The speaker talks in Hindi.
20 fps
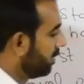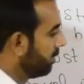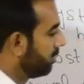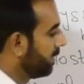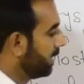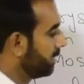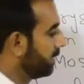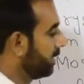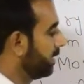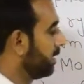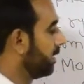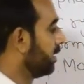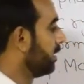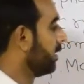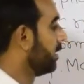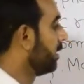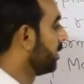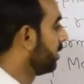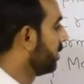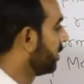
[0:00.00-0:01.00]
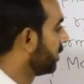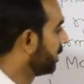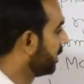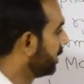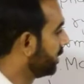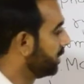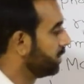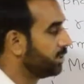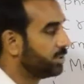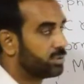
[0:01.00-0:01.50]
पाते और
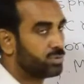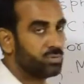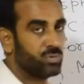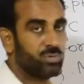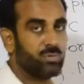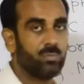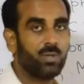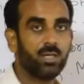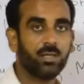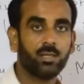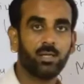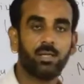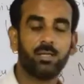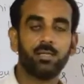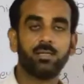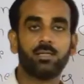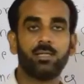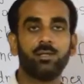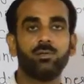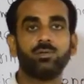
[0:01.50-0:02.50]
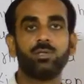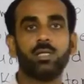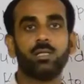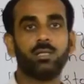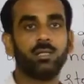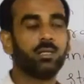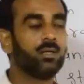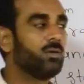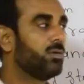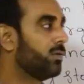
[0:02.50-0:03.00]
किडनी स्टोन बन के इकट्ठे हो
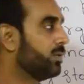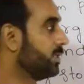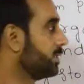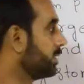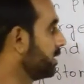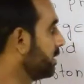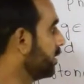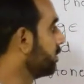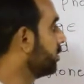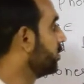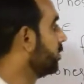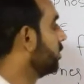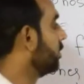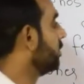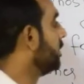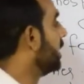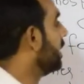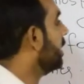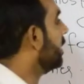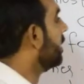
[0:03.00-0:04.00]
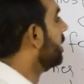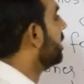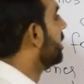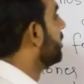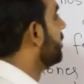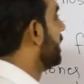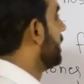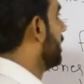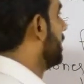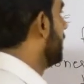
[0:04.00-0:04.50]
जाते हैं और इस तरह गुर्दों में
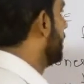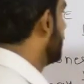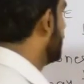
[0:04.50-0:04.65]
पथरियाँ